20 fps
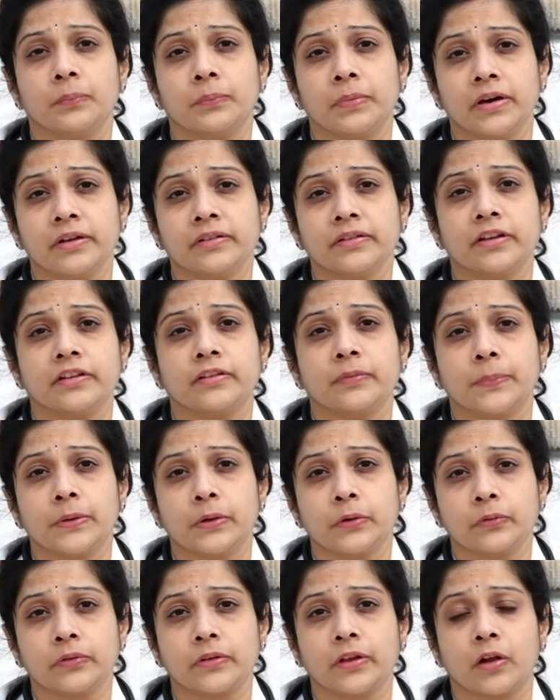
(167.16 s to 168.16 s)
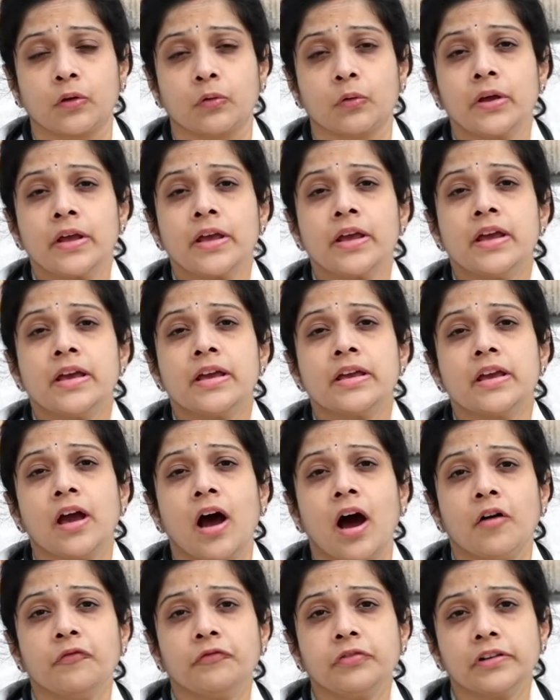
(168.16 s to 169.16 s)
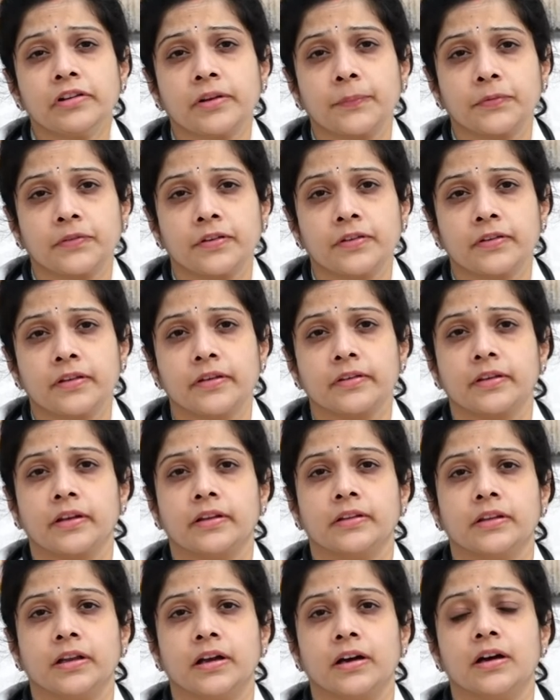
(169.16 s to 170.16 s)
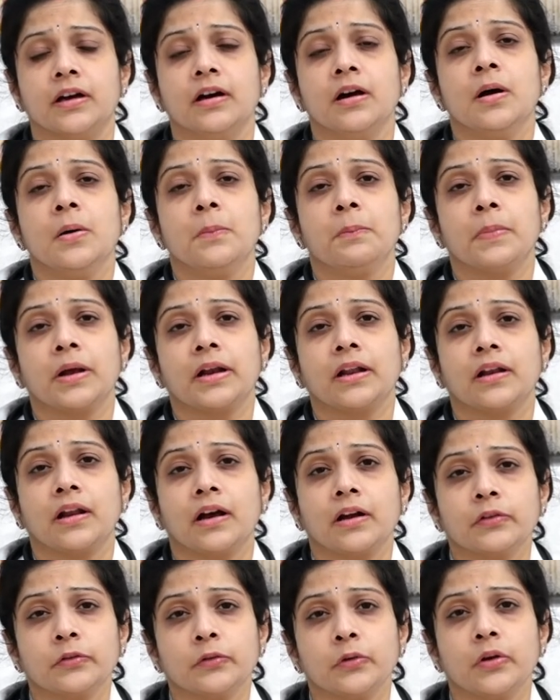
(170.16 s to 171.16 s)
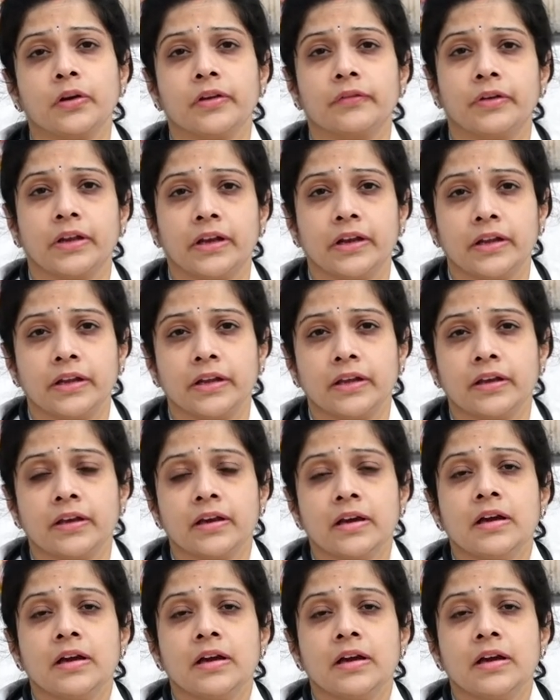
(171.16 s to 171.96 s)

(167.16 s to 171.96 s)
బర్న్ చేసి పీలుస్తారో ఈ హార్మ్ఫుల్ సబ్స్టెన్సెస్ అంతా మన లంగ్స్లోకి వెళ్ళి